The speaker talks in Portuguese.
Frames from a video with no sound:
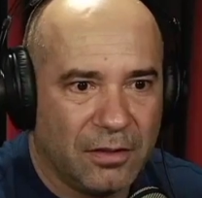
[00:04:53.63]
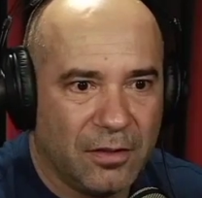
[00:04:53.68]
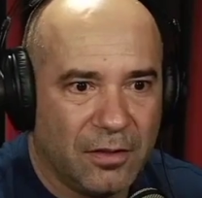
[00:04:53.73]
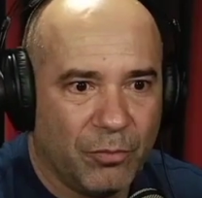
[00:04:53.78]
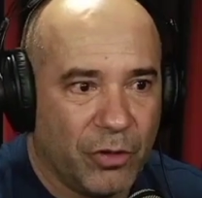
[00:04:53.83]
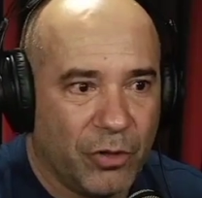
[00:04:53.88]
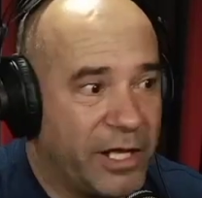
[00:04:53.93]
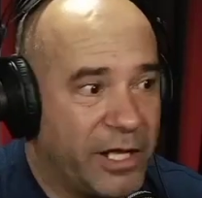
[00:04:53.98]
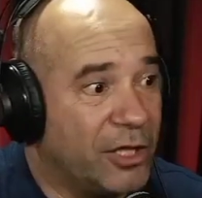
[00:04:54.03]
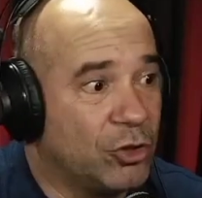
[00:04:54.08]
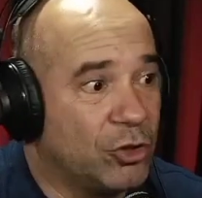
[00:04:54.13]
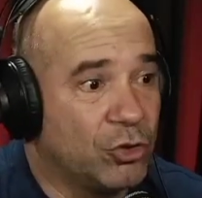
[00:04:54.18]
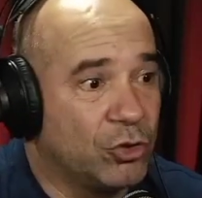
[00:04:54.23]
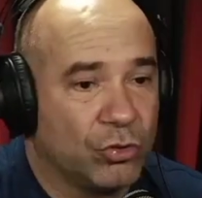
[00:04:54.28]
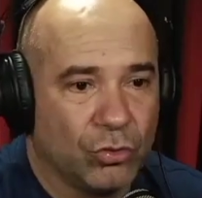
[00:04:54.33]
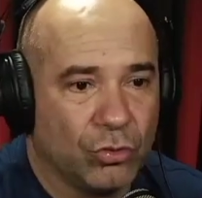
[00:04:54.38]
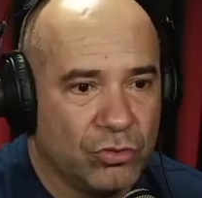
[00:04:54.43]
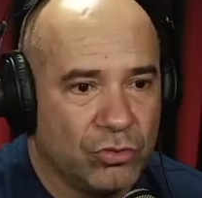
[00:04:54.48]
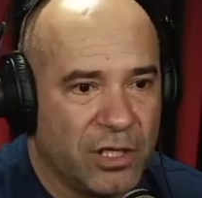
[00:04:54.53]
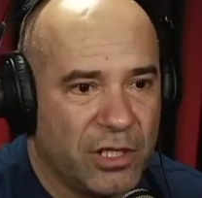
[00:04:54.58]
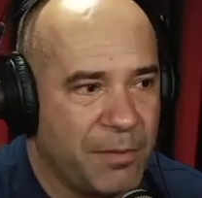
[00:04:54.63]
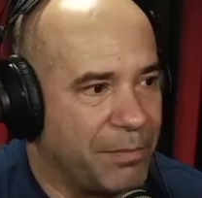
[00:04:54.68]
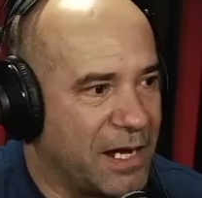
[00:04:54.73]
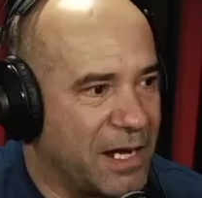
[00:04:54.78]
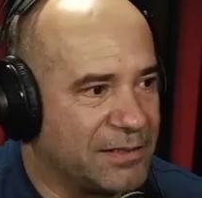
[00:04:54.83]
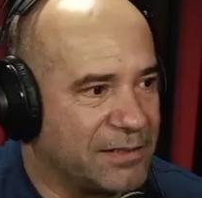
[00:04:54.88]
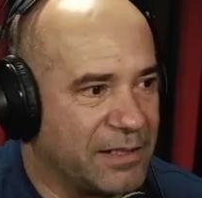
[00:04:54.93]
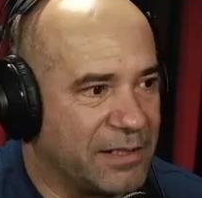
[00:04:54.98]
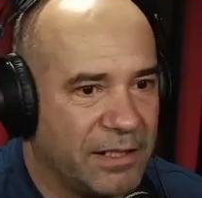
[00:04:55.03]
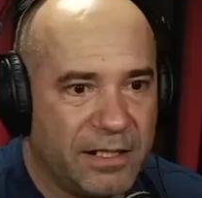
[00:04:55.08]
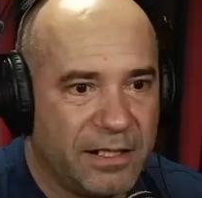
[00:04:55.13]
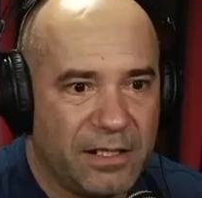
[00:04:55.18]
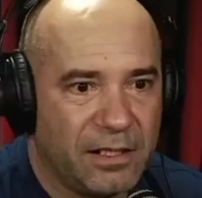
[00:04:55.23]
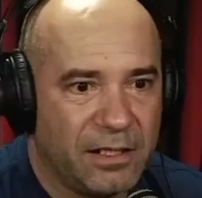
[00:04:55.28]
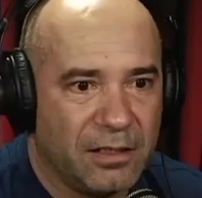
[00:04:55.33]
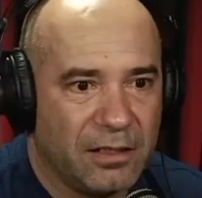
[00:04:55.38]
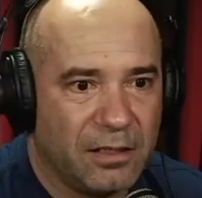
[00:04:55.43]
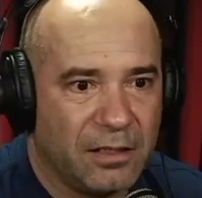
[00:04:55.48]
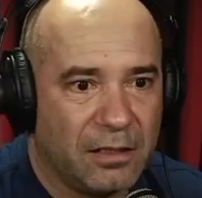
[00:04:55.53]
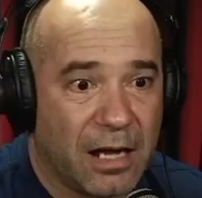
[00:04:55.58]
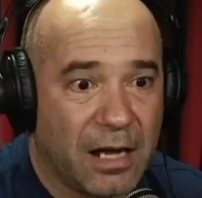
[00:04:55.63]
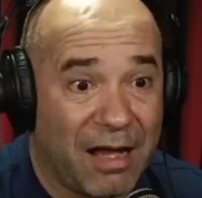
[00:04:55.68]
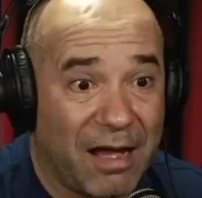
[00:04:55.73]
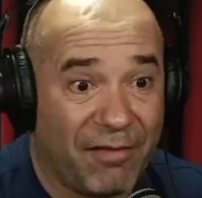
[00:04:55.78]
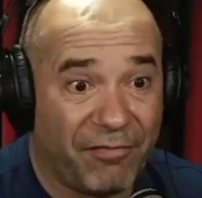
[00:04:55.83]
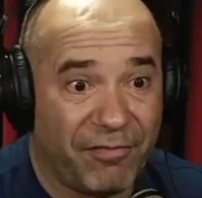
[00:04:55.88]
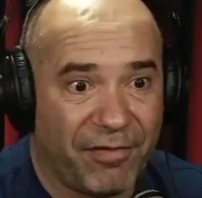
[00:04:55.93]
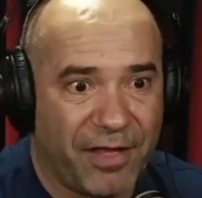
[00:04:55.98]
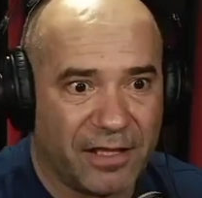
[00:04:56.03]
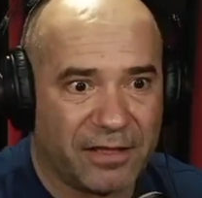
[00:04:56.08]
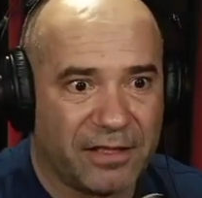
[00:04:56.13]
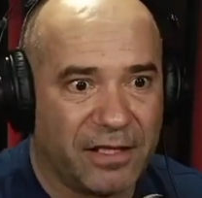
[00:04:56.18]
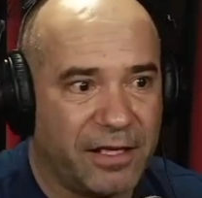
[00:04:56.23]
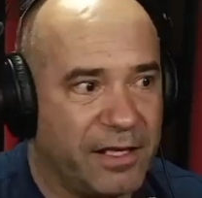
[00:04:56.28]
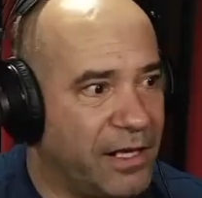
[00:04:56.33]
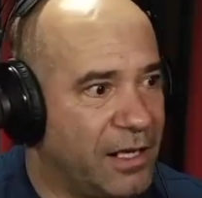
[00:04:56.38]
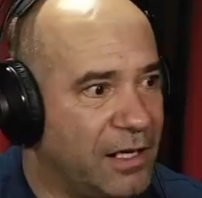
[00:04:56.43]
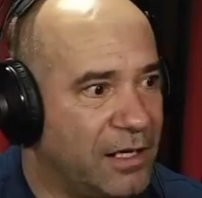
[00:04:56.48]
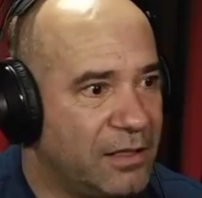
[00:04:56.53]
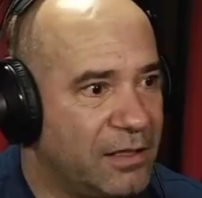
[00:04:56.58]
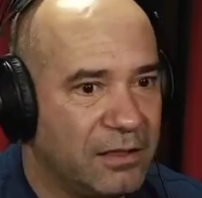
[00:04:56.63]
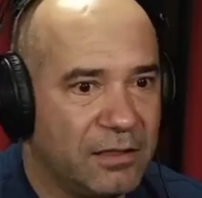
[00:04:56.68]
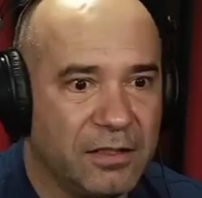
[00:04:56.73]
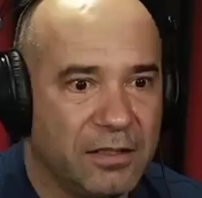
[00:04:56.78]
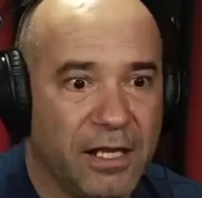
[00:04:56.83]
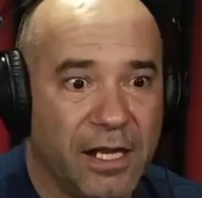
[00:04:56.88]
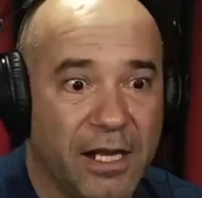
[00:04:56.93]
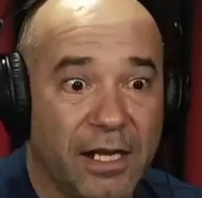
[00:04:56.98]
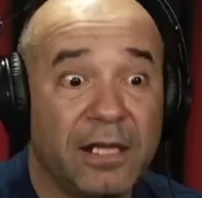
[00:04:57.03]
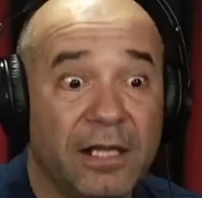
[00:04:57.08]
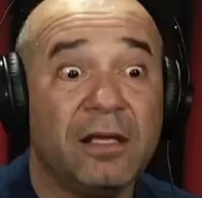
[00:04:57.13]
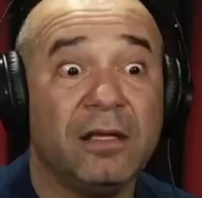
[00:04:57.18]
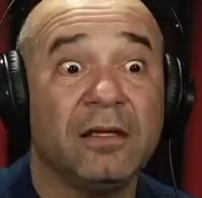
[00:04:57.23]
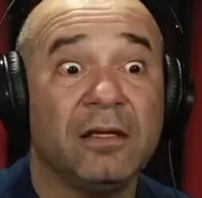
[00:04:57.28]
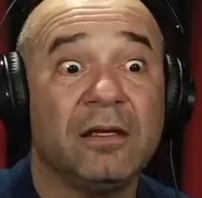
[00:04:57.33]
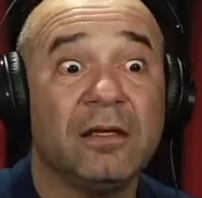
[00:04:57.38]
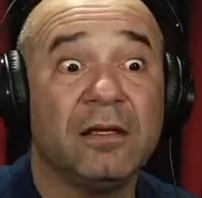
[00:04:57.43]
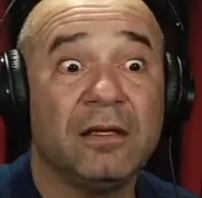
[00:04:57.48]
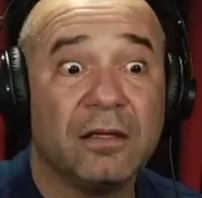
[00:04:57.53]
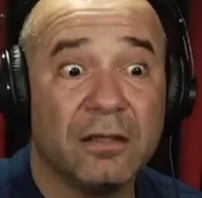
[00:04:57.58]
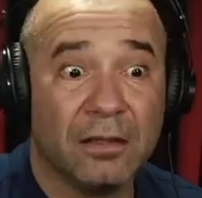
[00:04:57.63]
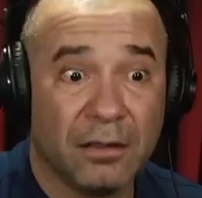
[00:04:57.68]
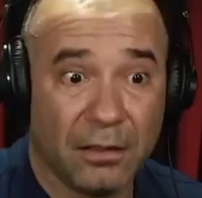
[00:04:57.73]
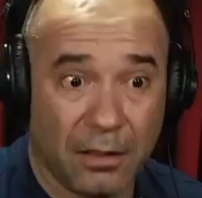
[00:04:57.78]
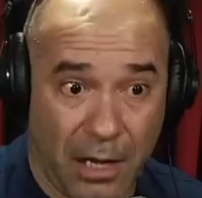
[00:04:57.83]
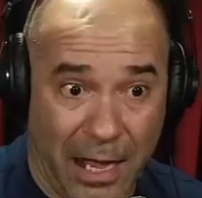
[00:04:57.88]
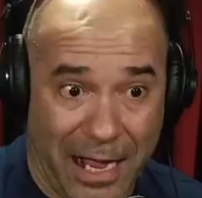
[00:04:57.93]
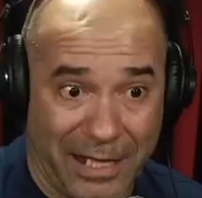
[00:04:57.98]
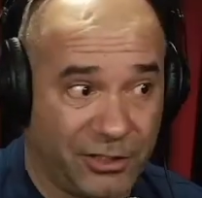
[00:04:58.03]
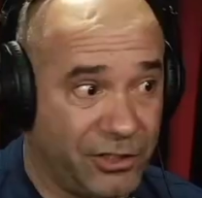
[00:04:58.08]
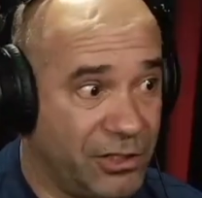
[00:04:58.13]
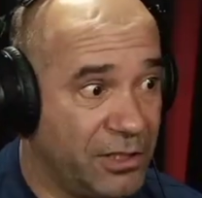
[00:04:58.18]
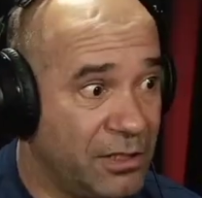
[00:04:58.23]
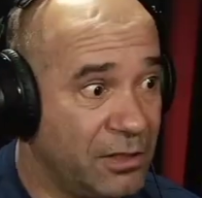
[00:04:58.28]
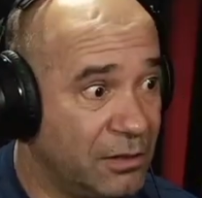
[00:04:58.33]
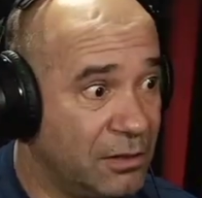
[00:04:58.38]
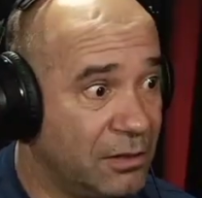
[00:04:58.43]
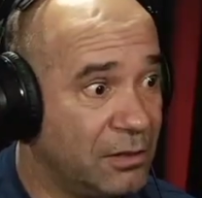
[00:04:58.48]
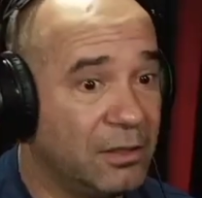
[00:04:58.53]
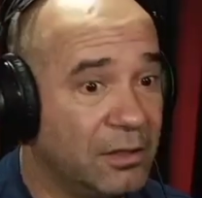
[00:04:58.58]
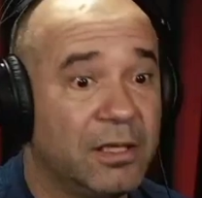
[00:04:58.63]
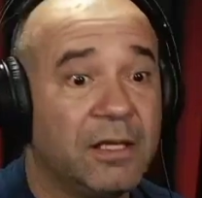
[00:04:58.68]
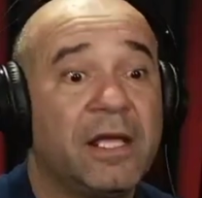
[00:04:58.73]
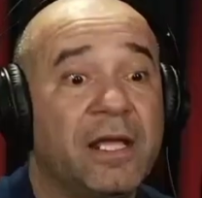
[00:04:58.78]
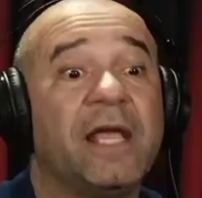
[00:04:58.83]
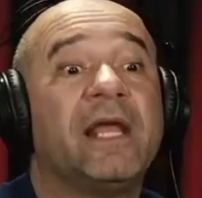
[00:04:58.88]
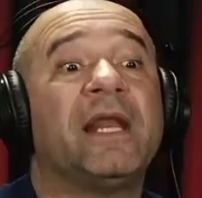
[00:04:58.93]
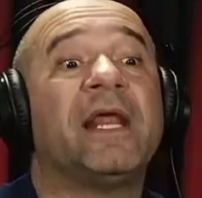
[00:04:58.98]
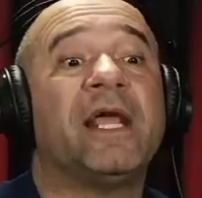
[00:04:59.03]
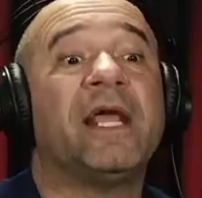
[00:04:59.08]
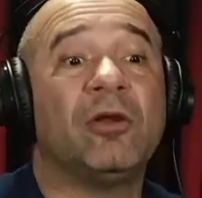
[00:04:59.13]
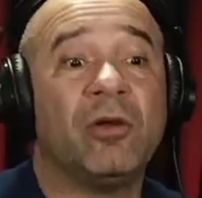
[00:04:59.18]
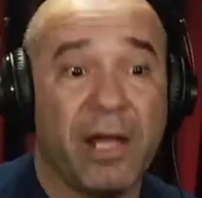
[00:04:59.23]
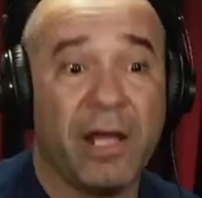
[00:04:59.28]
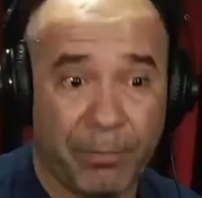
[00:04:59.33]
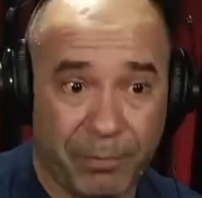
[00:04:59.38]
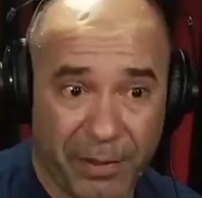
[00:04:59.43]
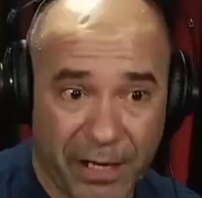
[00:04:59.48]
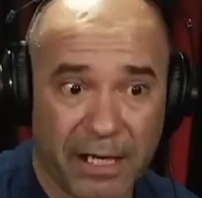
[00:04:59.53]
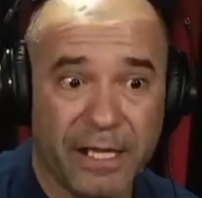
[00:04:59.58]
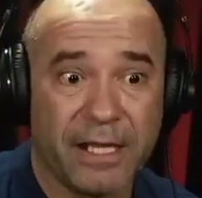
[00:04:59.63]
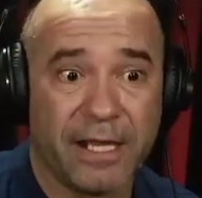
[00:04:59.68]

Porque tudo que passa ali afeta ele e ele late Sai daqui. querendo repelir.